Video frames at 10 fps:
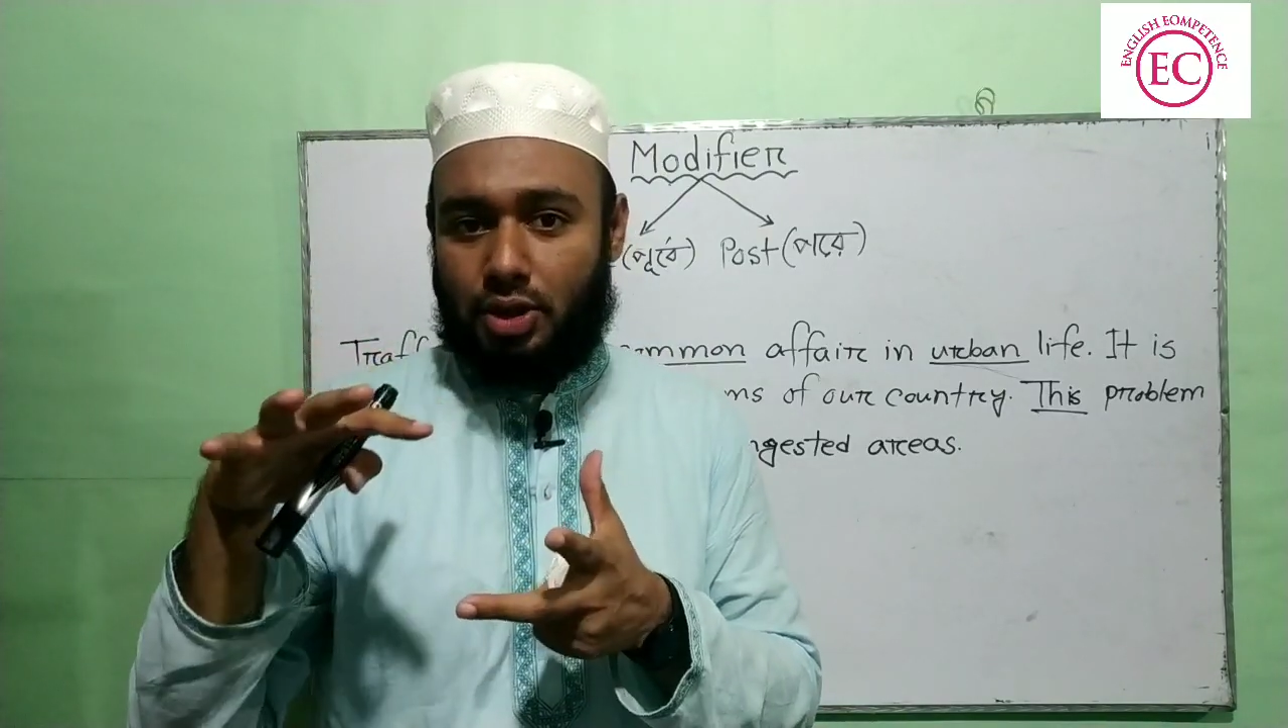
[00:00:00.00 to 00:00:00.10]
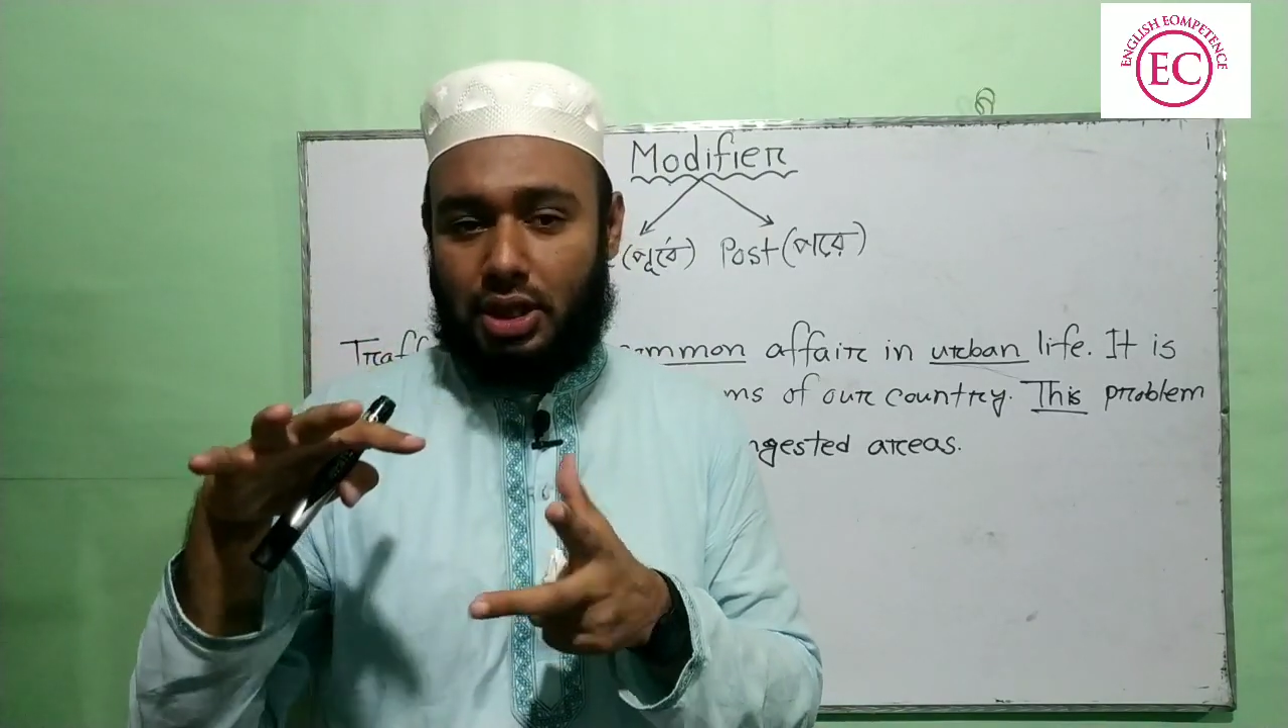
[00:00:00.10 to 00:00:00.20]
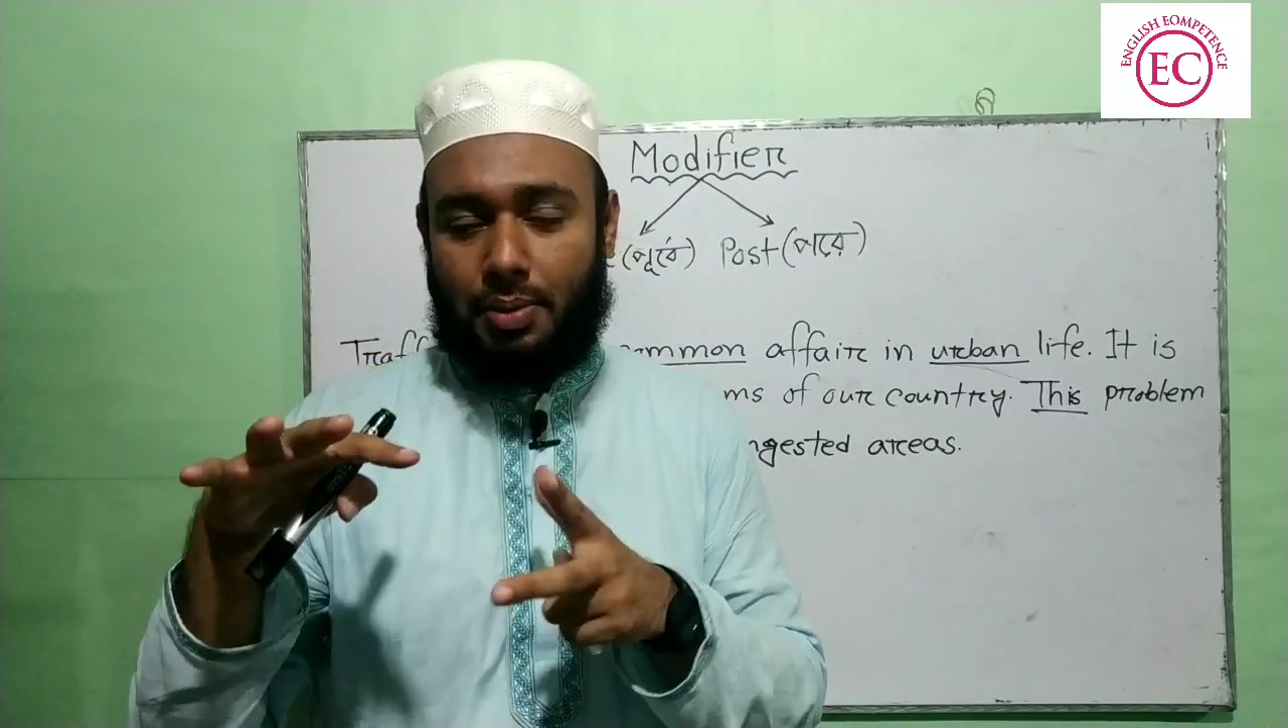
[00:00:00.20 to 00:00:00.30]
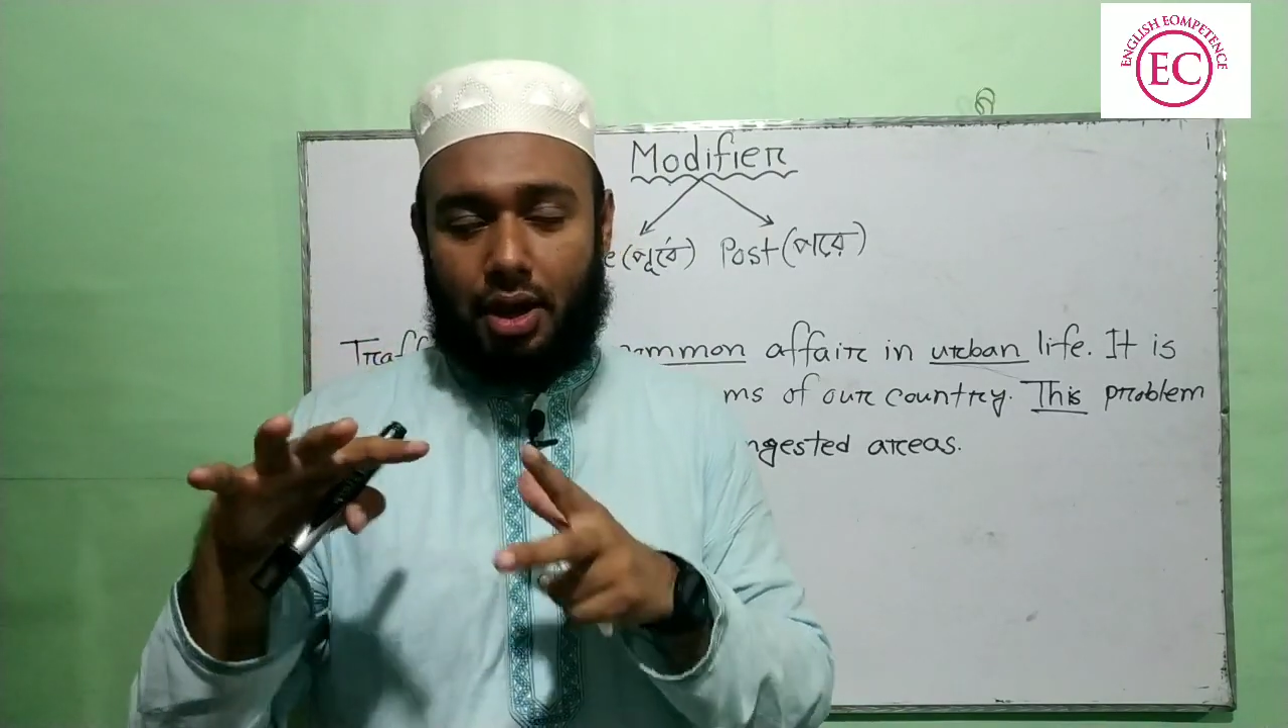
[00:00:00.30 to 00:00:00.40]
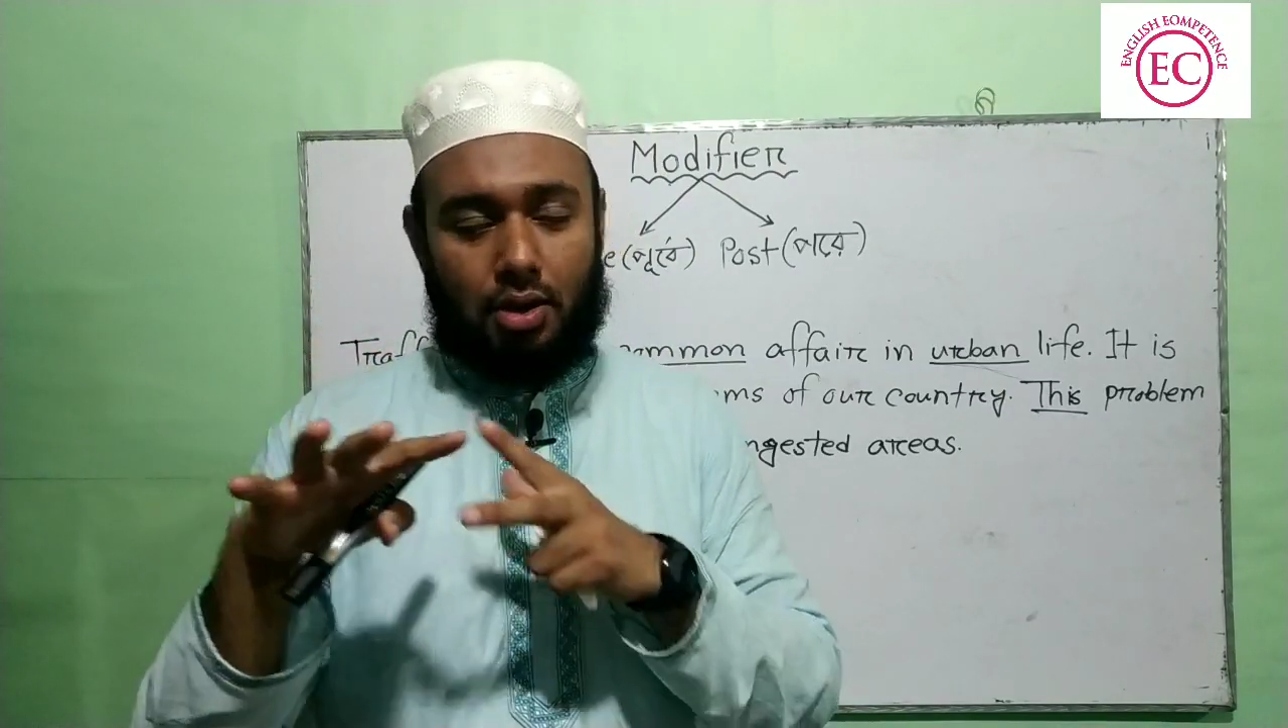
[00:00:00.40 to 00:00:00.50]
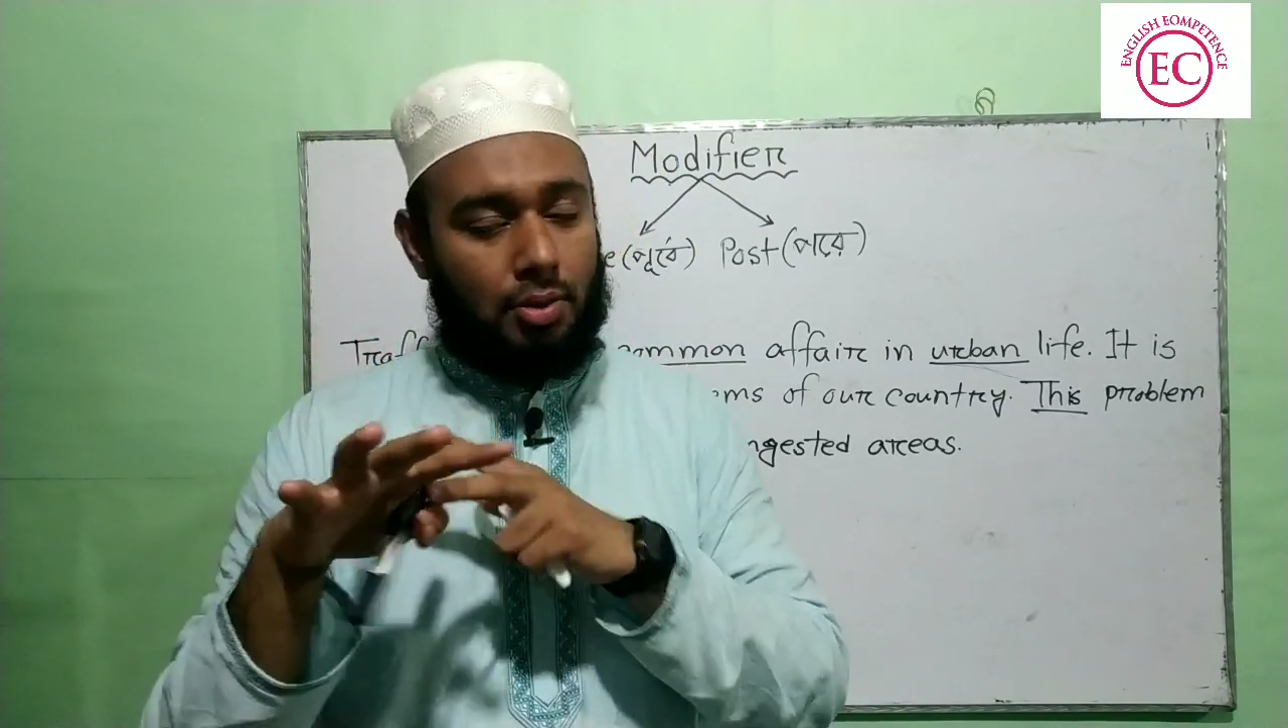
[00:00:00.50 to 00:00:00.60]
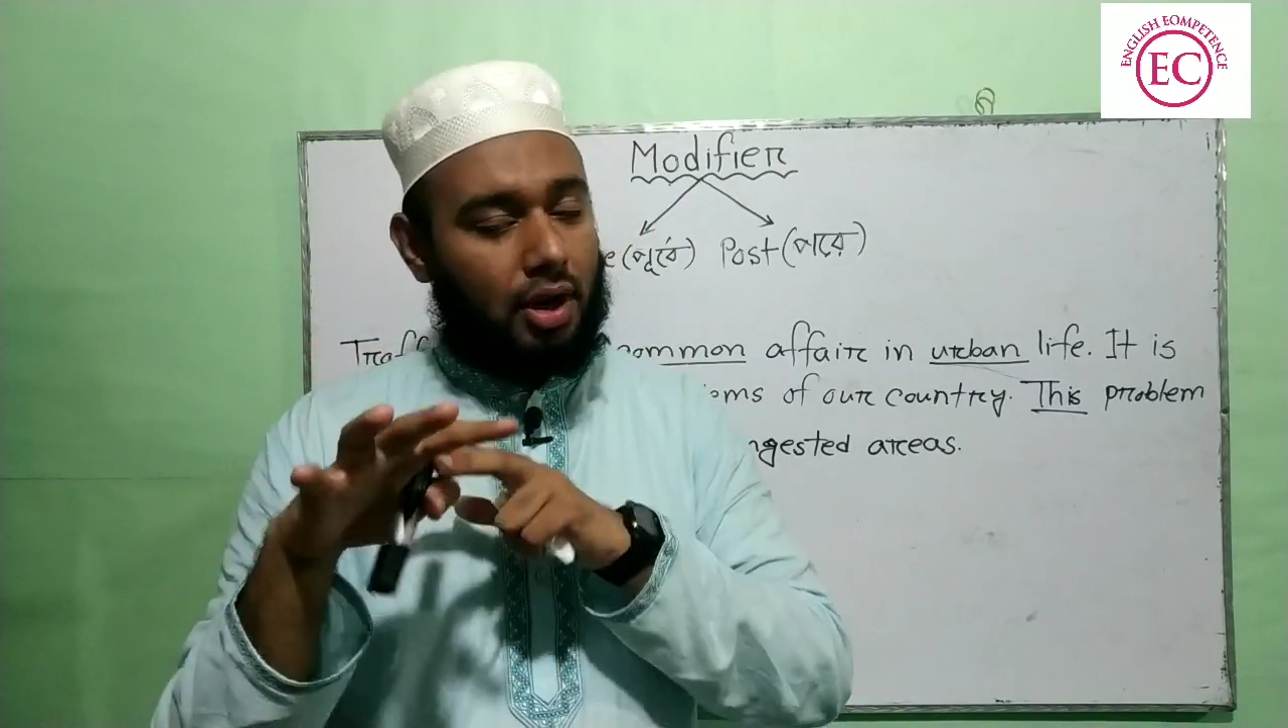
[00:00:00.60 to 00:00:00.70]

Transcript: বুঝতে পারো